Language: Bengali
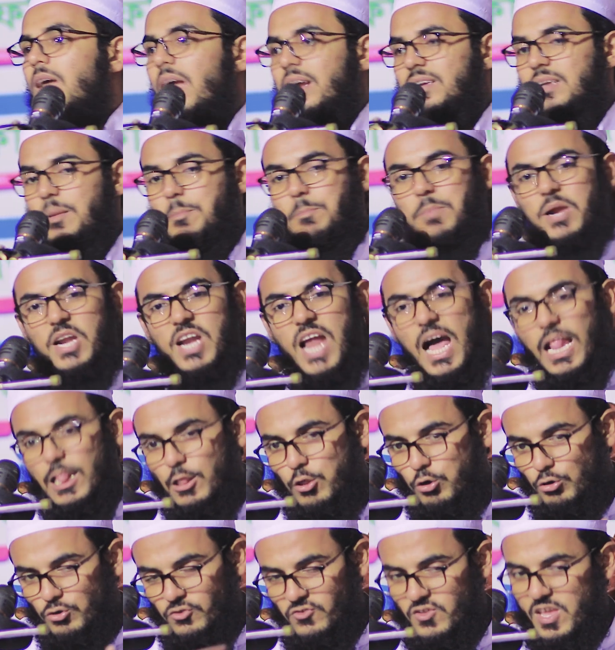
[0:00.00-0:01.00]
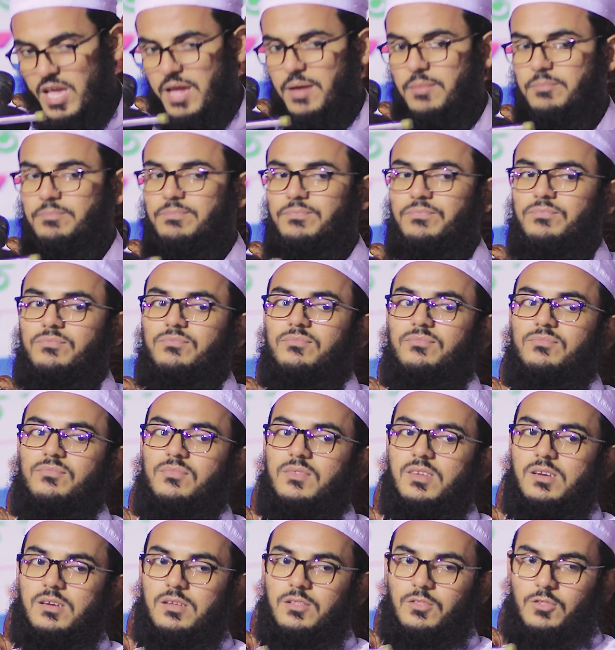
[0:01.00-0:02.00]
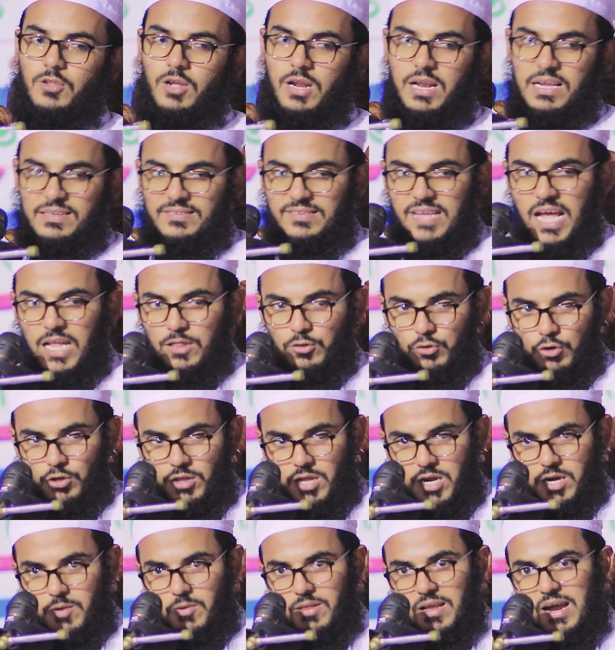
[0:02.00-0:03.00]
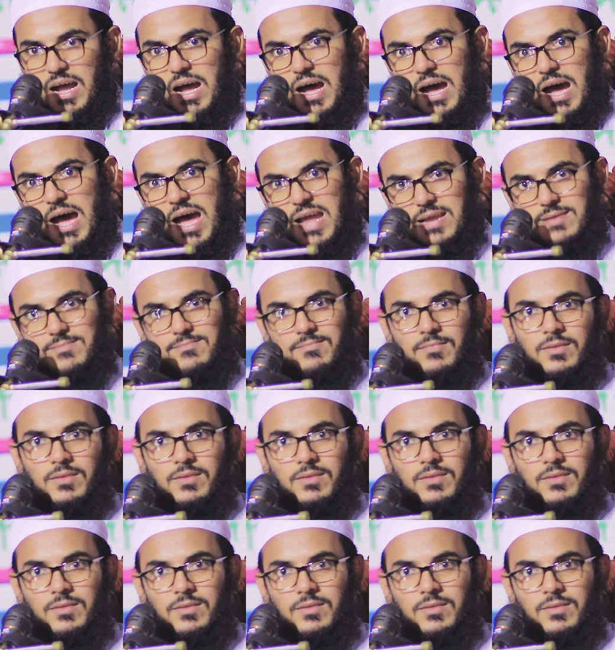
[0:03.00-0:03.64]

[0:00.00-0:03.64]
একটা বিড়াল ধরছে ধৈরা ছাত্রদের কোথায়